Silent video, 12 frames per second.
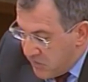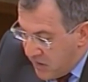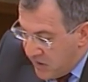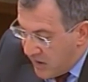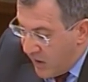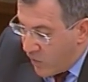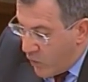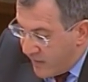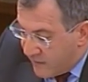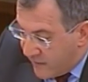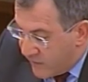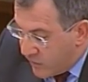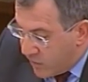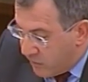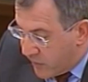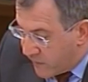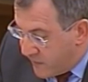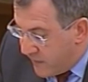y el
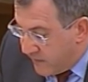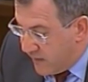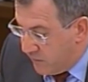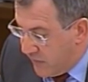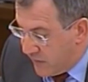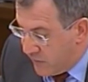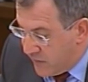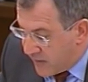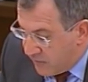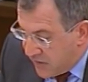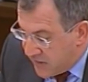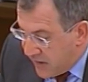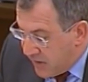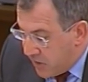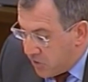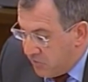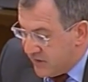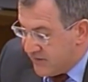45% del pequeño capital,
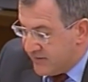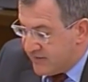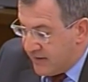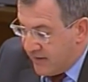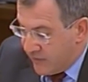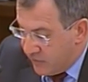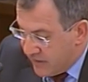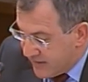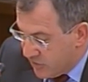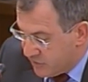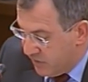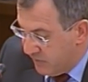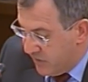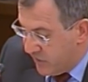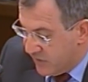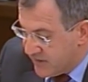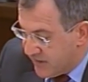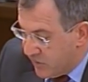algo más, algo más de 2.000
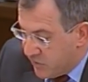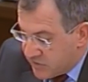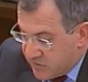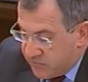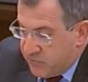millones de euros,